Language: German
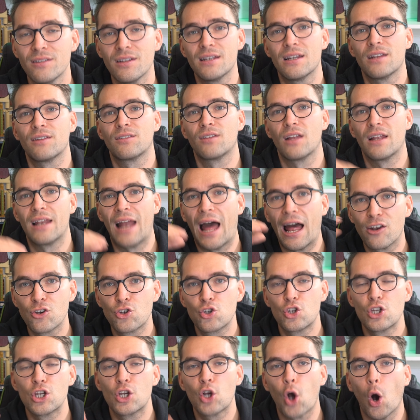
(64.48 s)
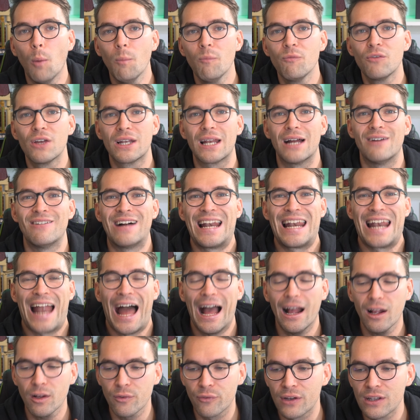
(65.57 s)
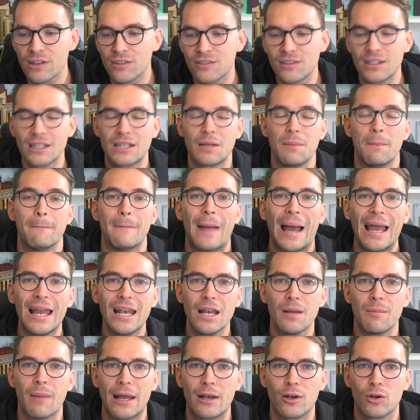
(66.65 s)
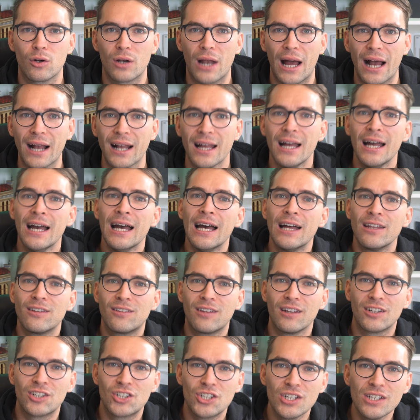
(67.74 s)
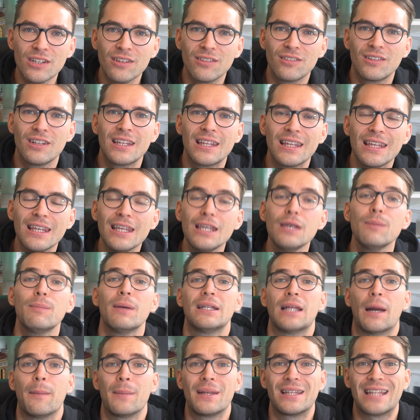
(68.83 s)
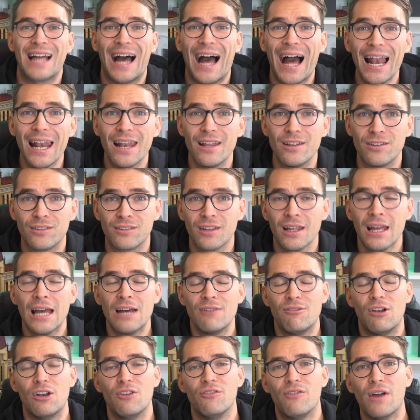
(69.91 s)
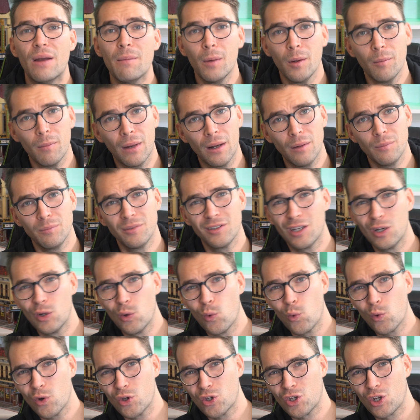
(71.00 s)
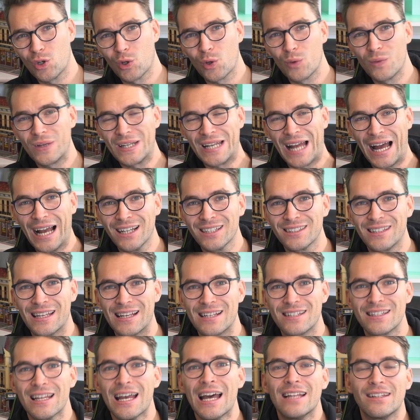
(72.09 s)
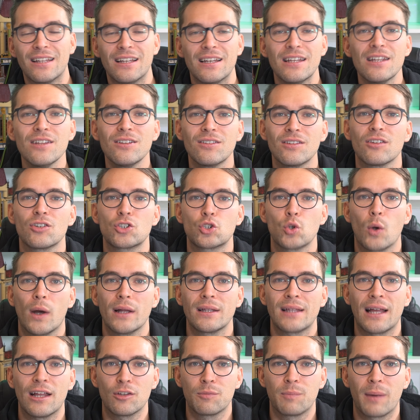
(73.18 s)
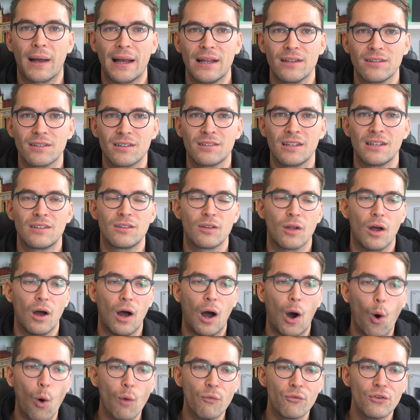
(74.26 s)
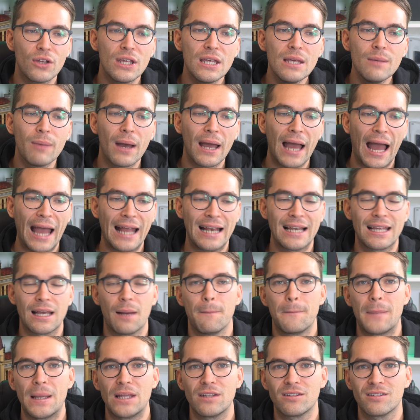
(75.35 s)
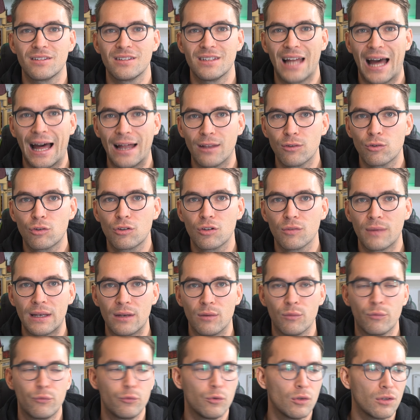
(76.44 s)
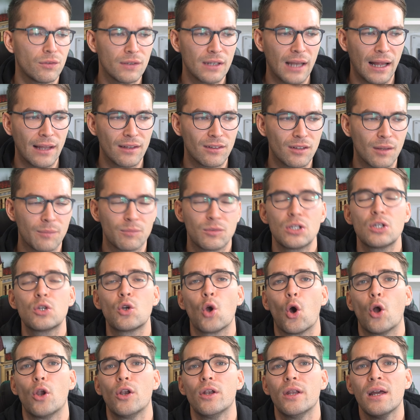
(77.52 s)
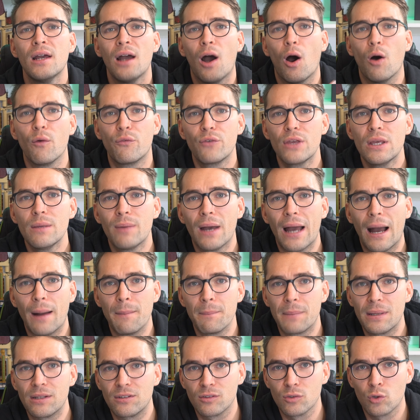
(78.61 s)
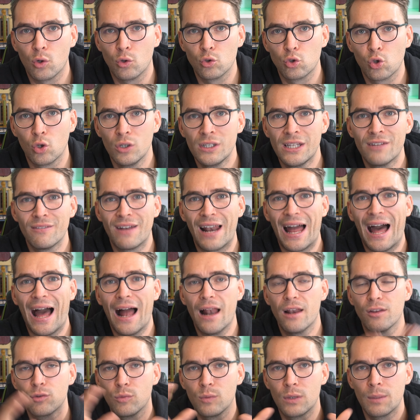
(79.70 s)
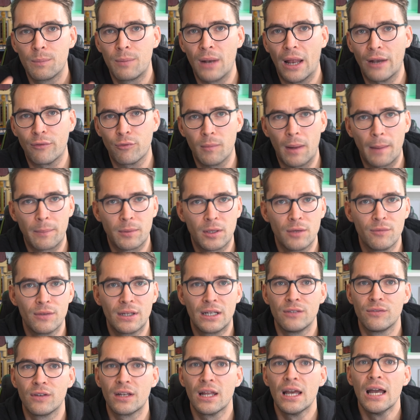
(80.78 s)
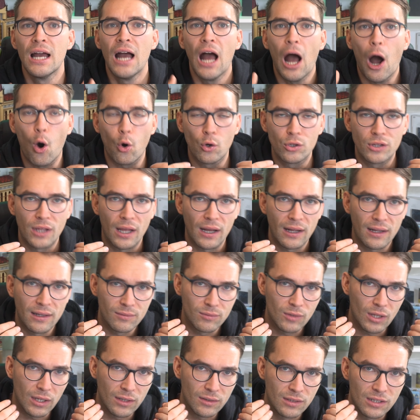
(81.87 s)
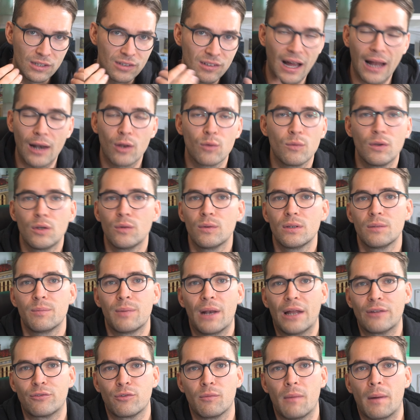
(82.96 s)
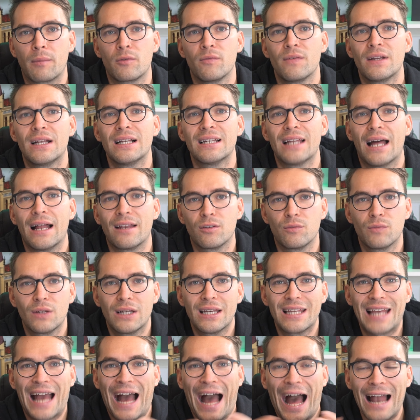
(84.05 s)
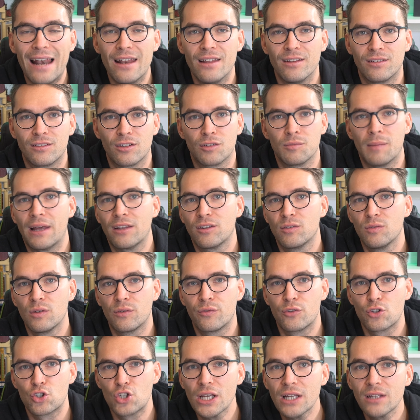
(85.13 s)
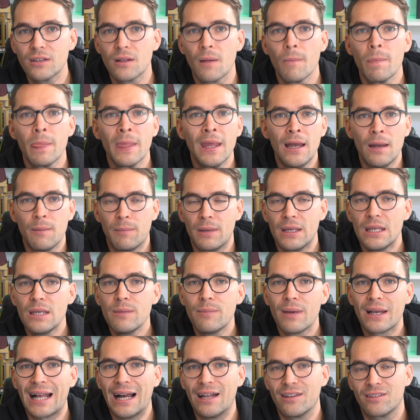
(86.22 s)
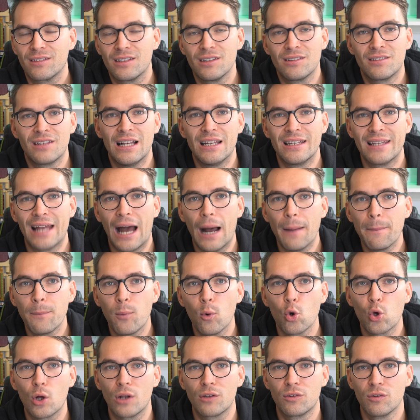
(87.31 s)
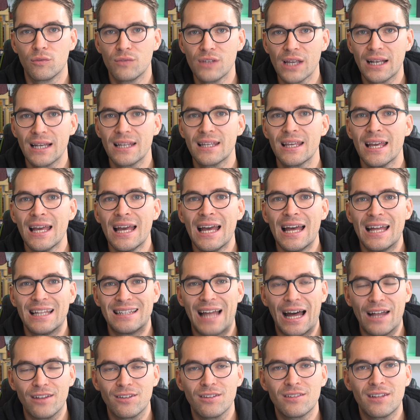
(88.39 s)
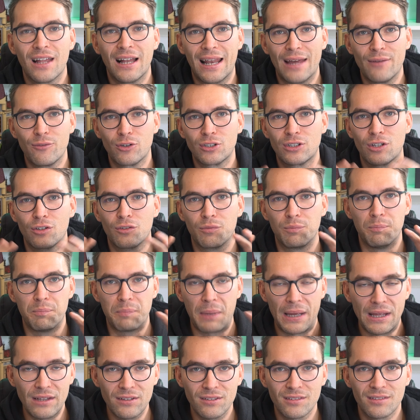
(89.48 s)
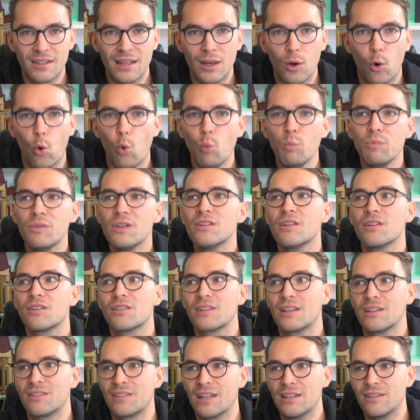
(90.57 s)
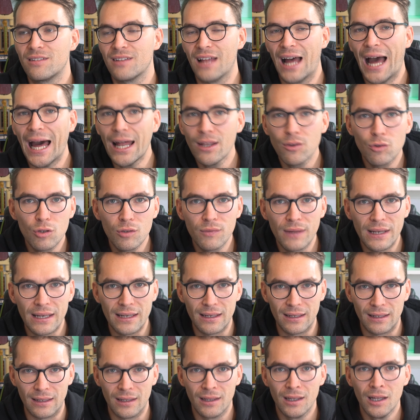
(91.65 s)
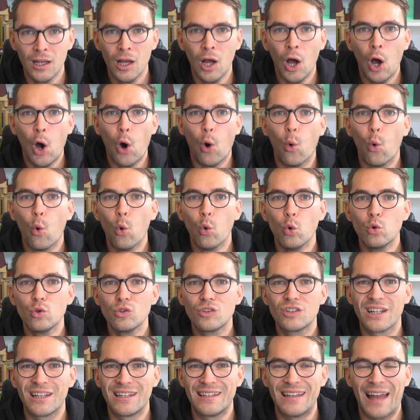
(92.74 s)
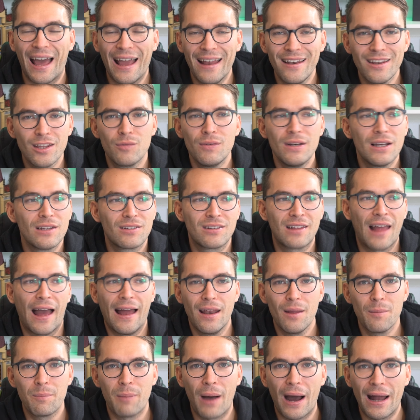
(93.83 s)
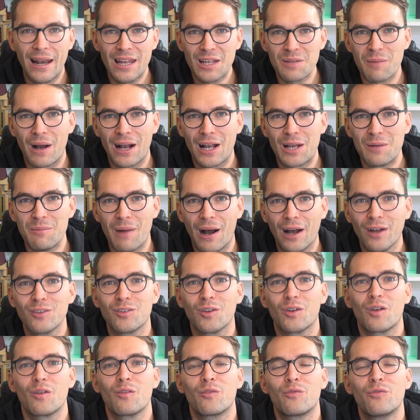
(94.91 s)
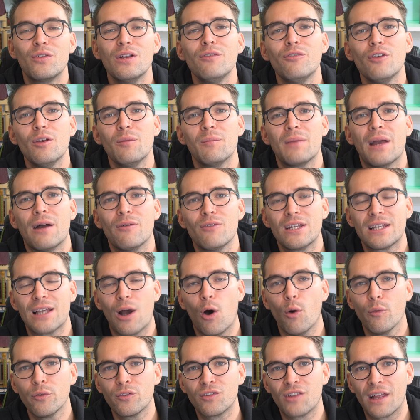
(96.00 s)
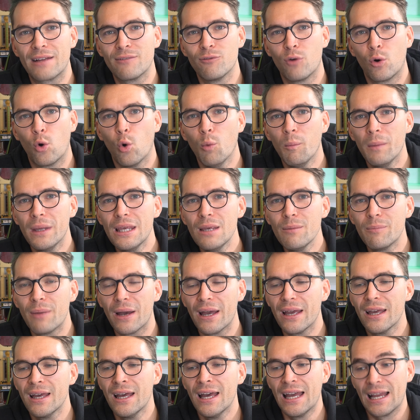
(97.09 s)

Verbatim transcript: sein, dass da ein Anstieg kommen wird, aber langfristig meiner Meinung nach zerschießt sich eBay damit alles, weil wenn man mal ein bisschen logischer darüber nachdenkt, dann ist das Steuertransparenzgesetz auf eBay eigentlich am besten anzuwenden. Fürs Finanzamt, die können auf eBay am besten kontrollieren, weil alles über die Plattform abgewickelt wird. Auch der, der, die Zahlung wird über die Plattform abgewickelt, also wirklich alles. Das meiste wird verschickt. Bei eBay ganz, ganz selten eine Abholung. Also wirklich, das ist halt einfach das Beste, um dieses Gesetz anzuwenden. Und nein, ich will jetzt keine Panikmache machen, sondern viel, viel mehr will ich aufzeigen, warum eBay,